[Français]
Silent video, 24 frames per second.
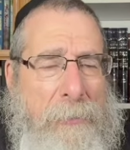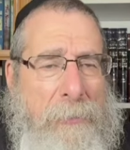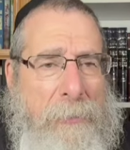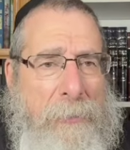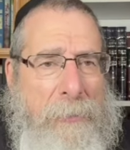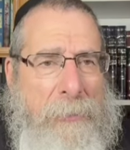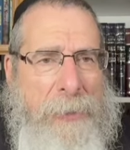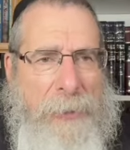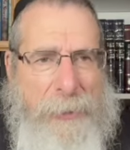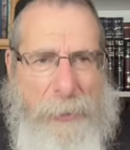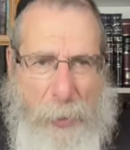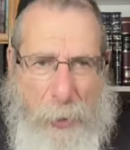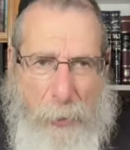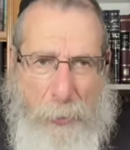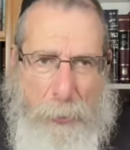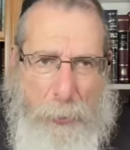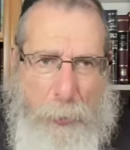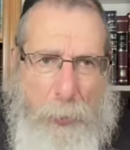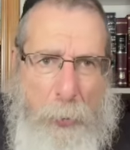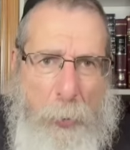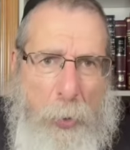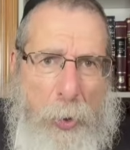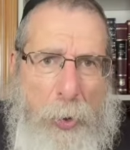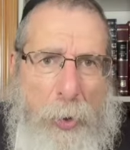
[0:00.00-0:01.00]
C'est un
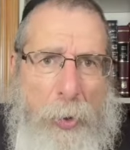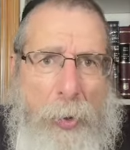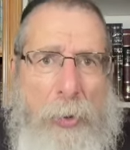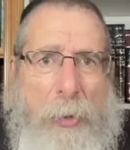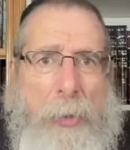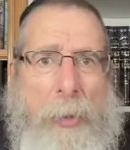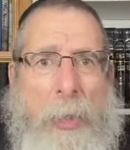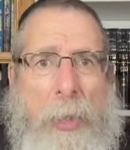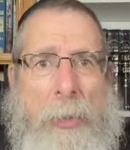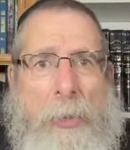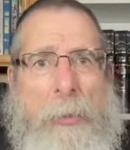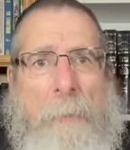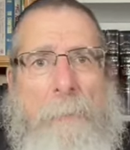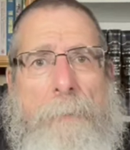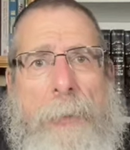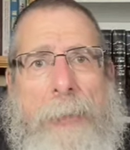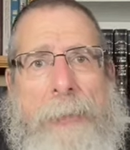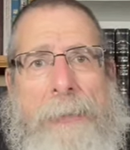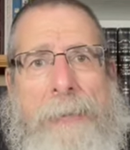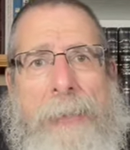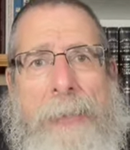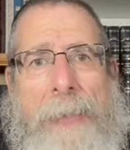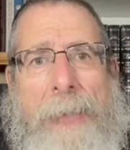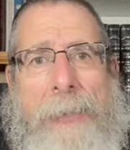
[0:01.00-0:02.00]
tueur de par
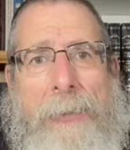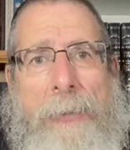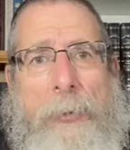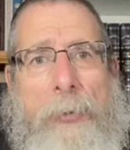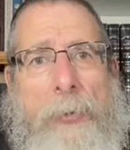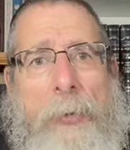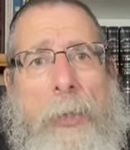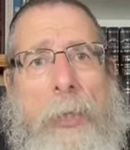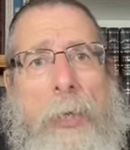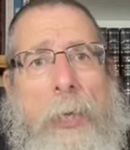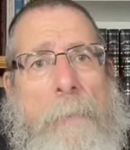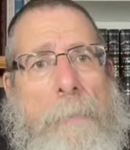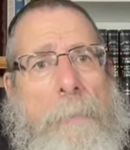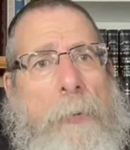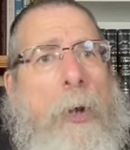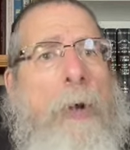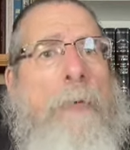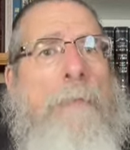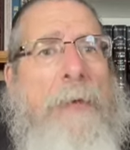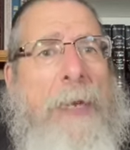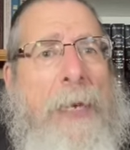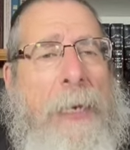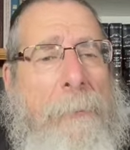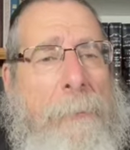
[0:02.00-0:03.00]
sa nature.
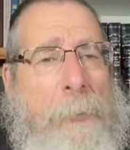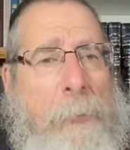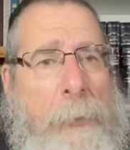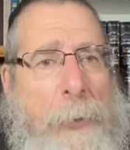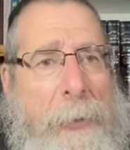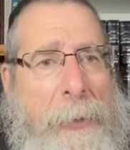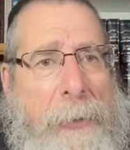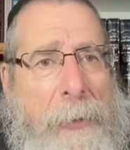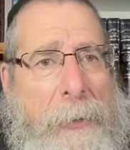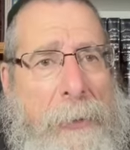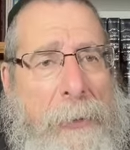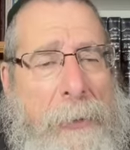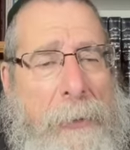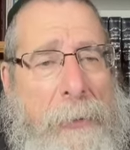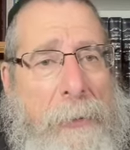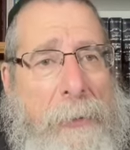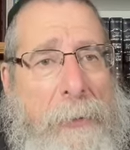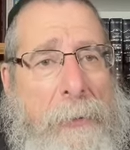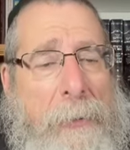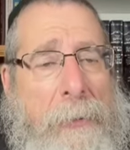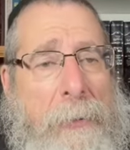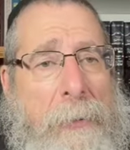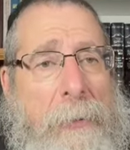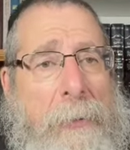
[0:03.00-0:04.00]
Preuve à la pluie,
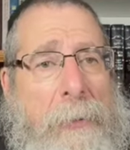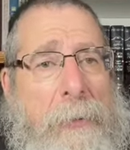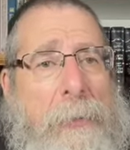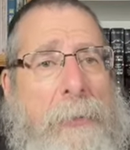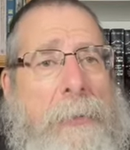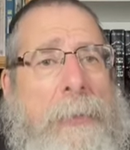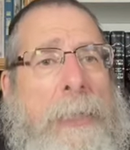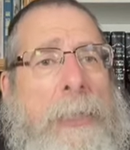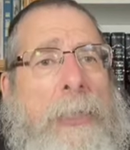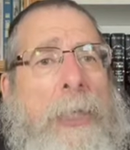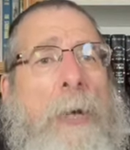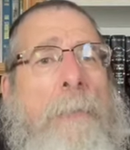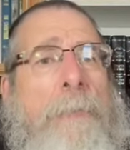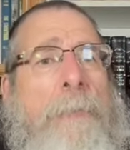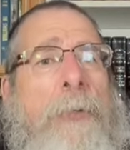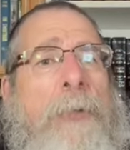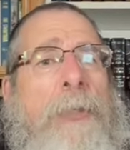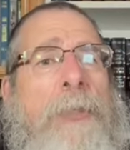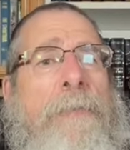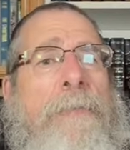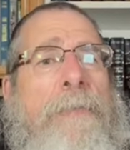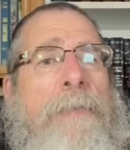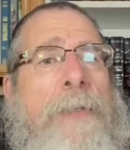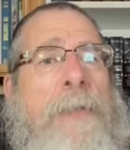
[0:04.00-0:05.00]
c'est un
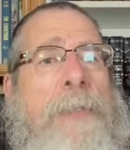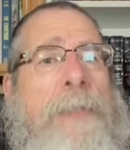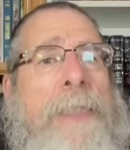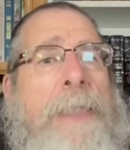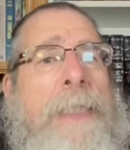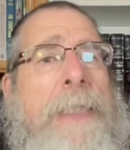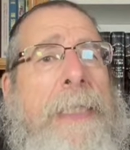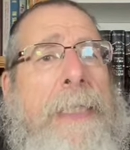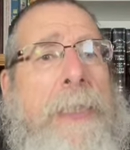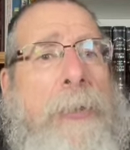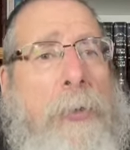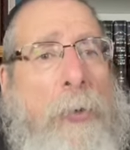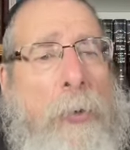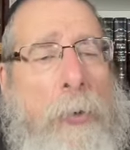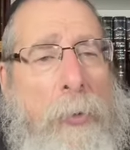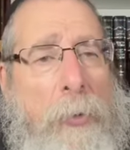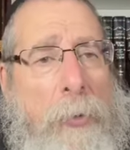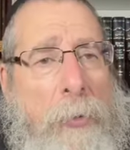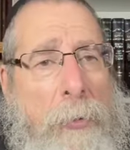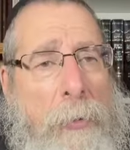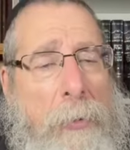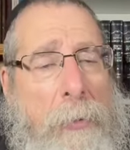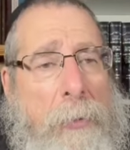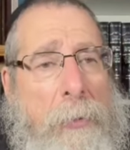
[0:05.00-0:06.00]
petit-fils de Yitro.
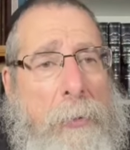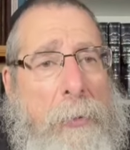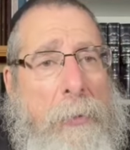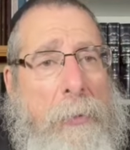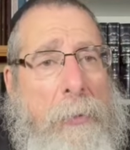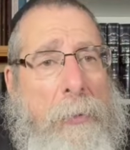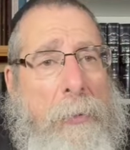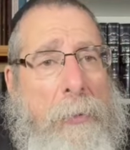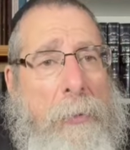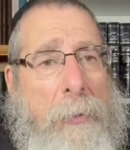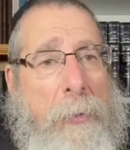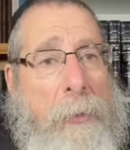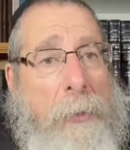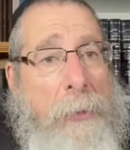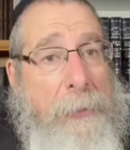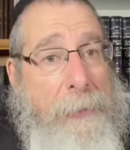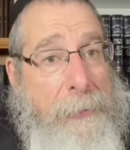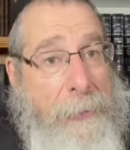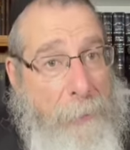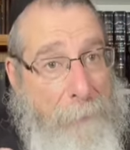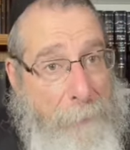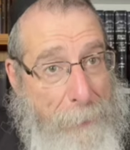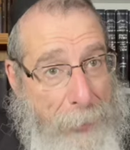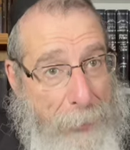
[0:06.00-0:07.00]

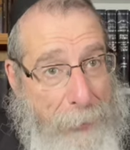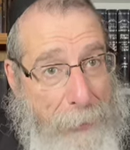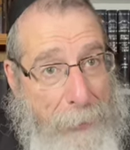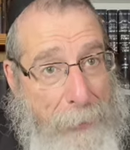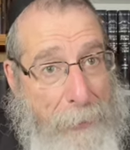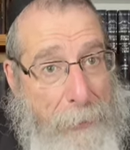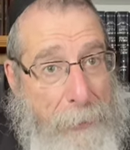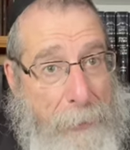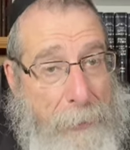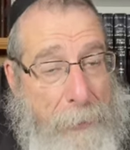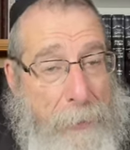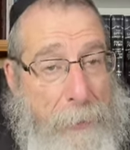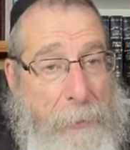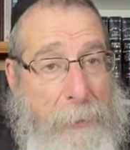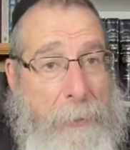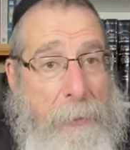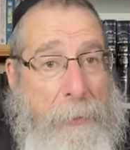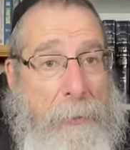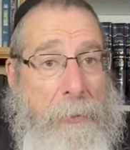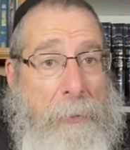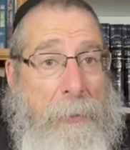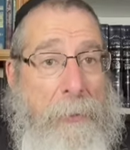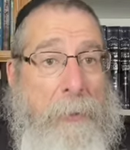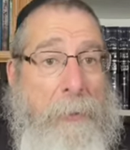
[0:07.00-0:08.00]
Sa mère,
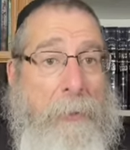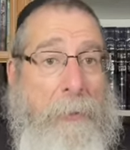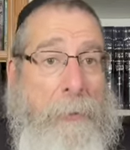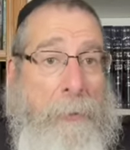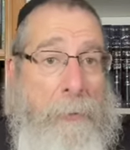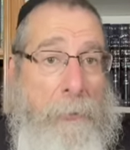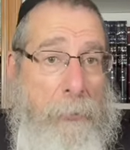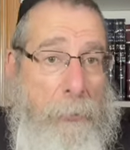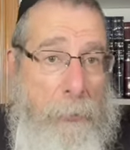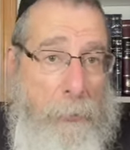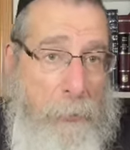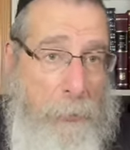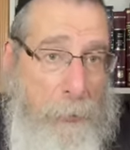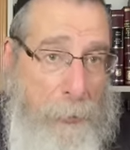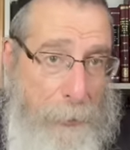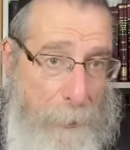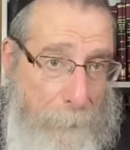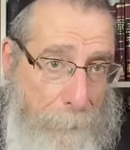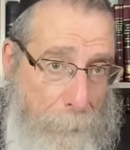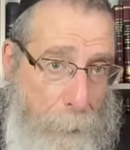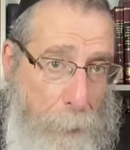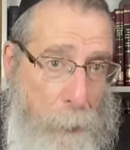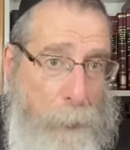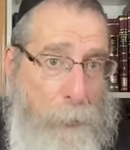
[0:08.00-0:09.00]
donc
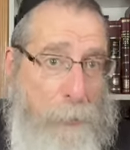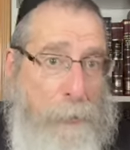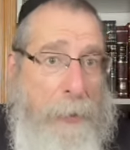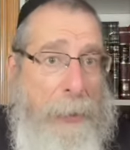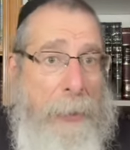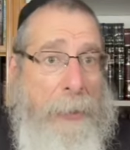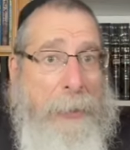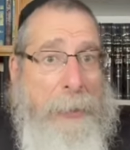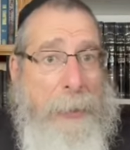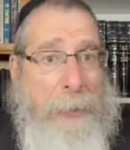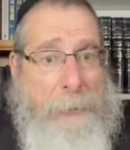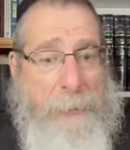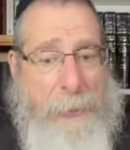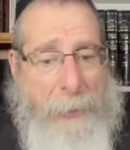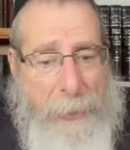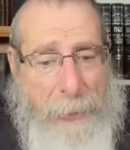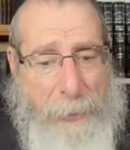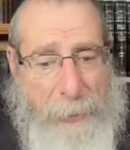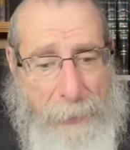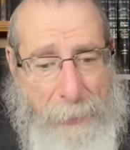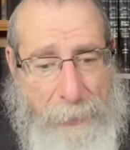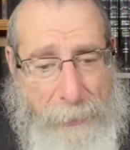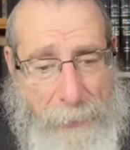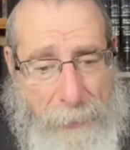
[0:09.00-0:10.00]
l'épouse
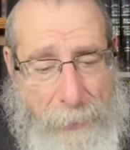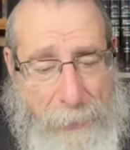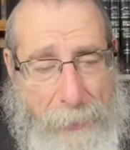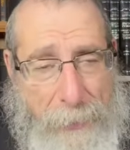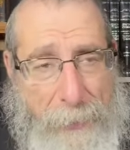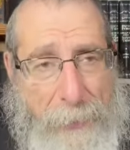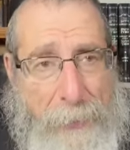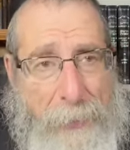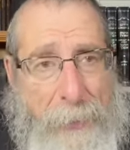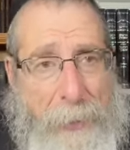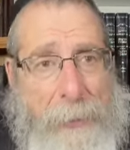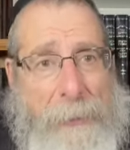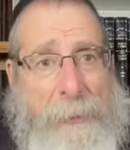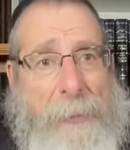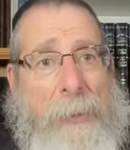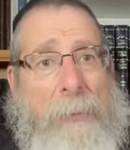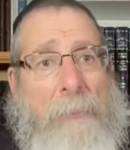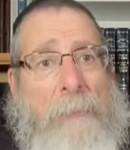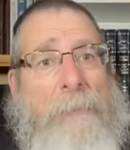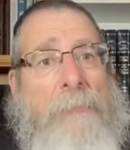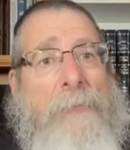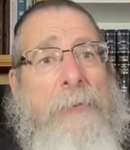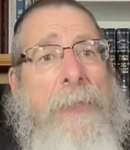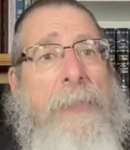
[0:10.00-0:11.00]
d'Elazar, était
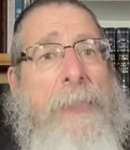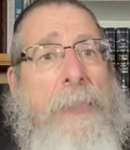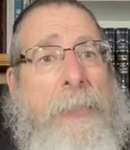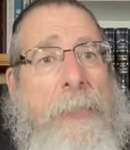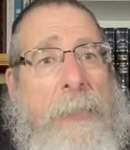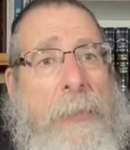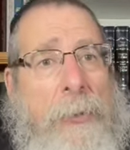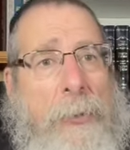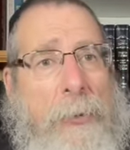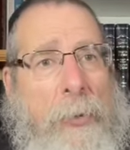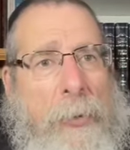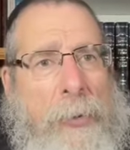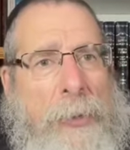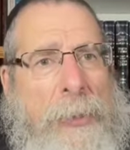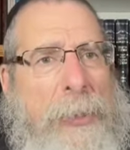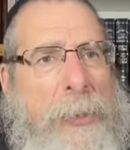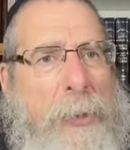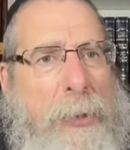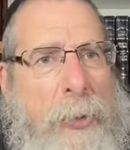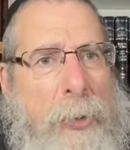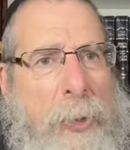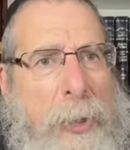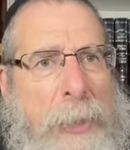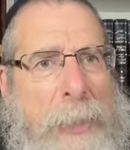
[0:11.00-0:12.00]
une fille de Yitro.
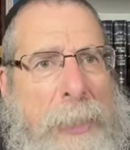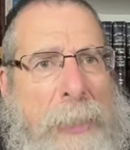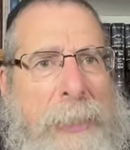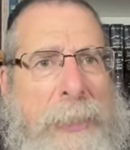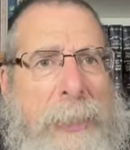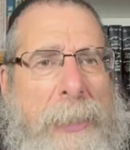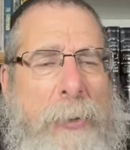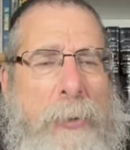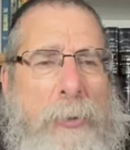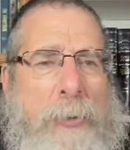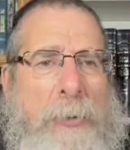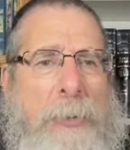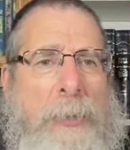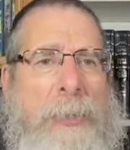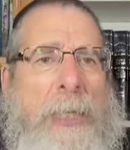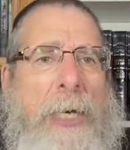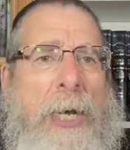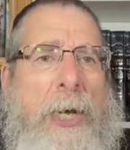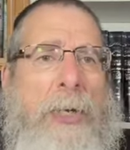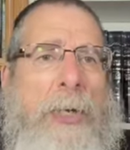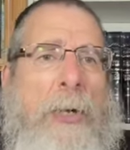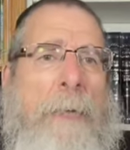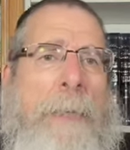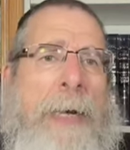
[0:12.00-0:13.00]
Yitro, était
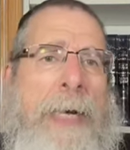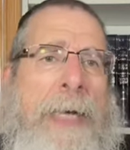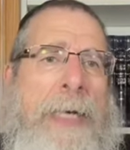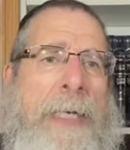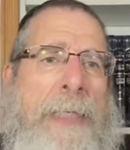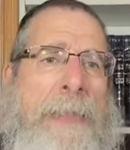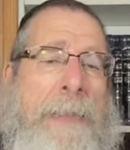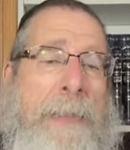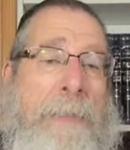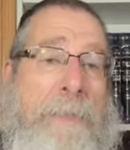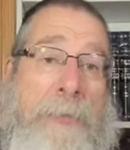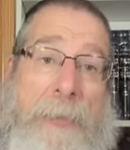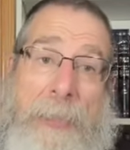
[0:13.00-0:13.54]
considéré un homme agressif.